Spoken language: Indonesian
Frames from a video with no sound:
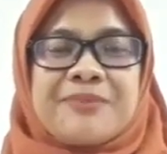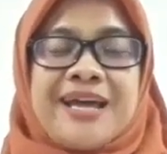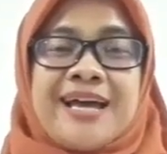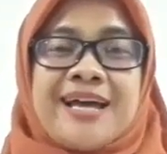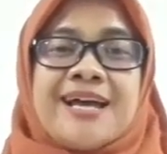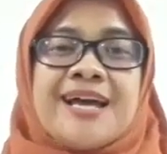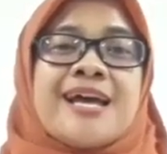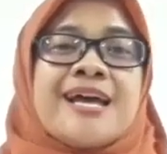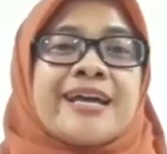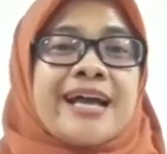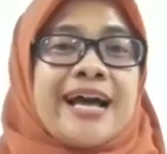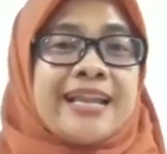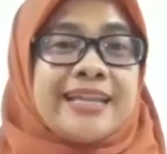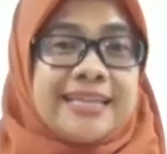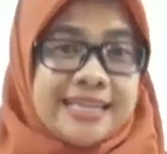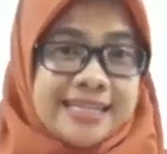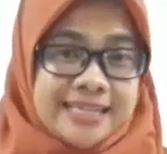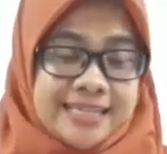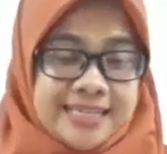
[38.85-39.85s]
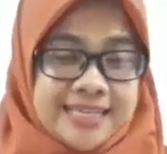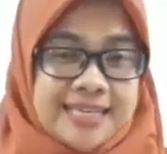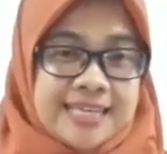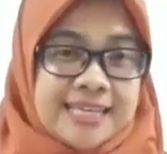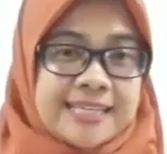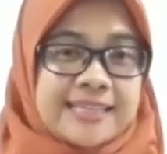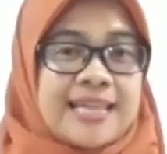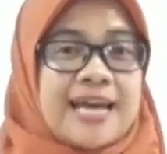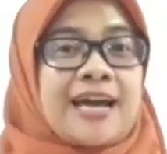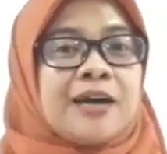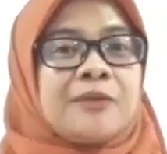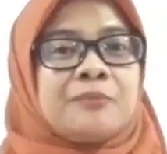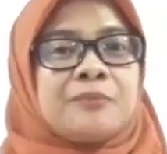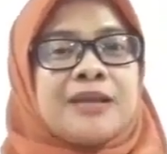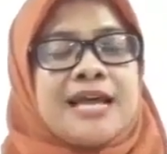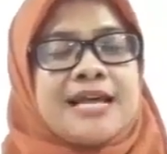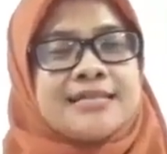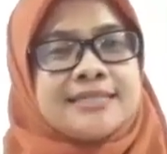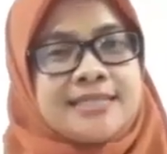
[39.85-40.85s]
Nah, kali ini kita akan
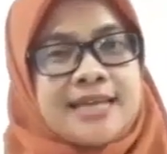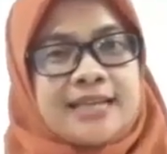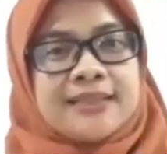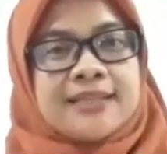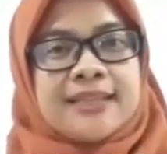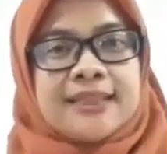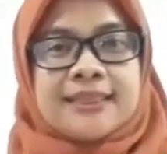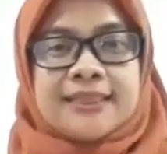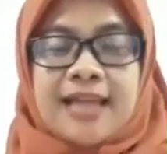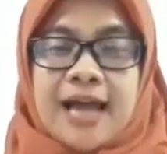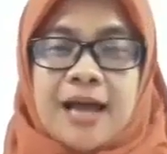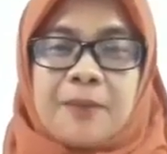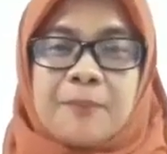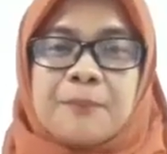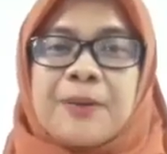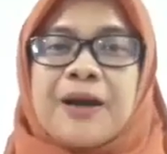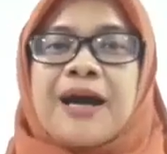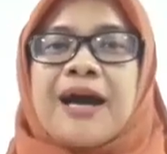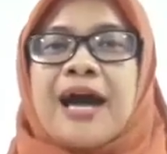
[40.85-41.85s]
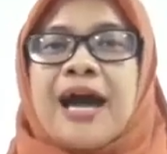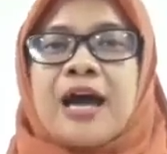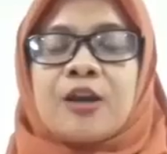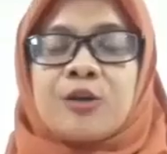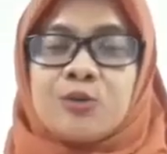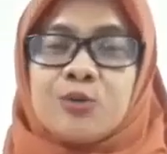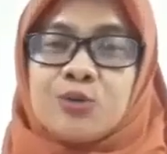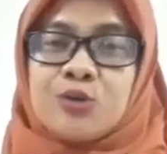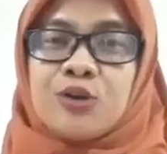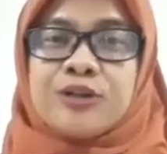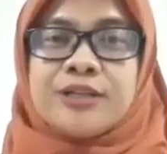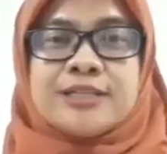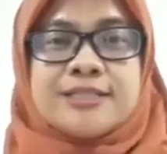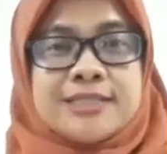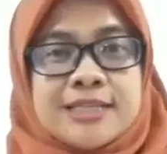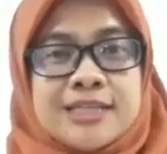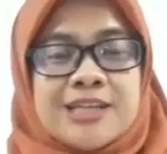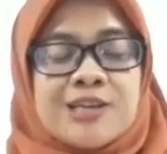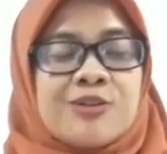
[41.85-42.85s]
belajar tentang pengaruh
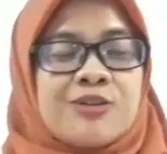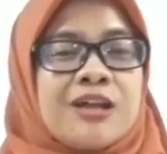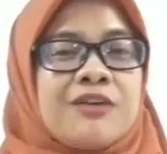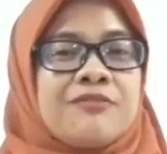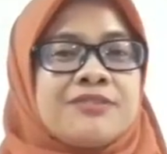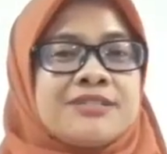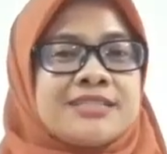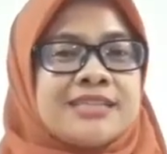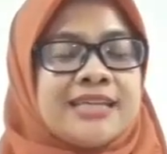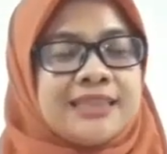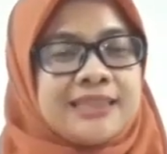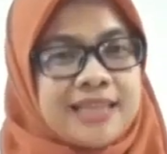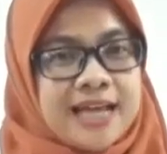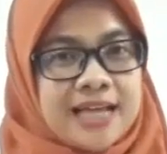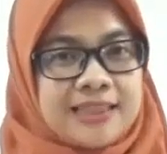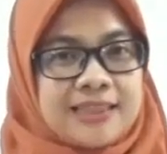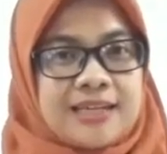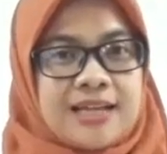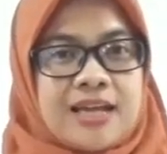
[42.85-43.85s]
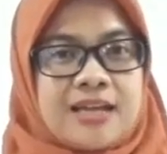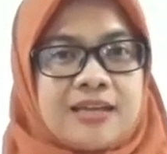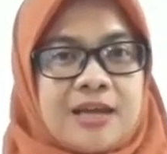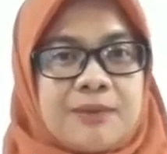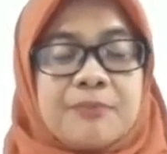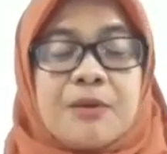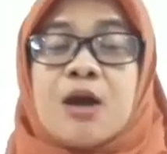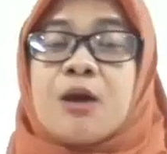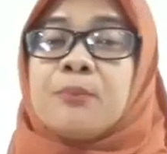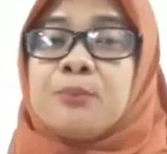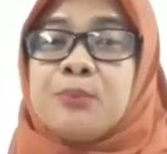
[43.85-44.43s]
kondisi geografis kita terhadap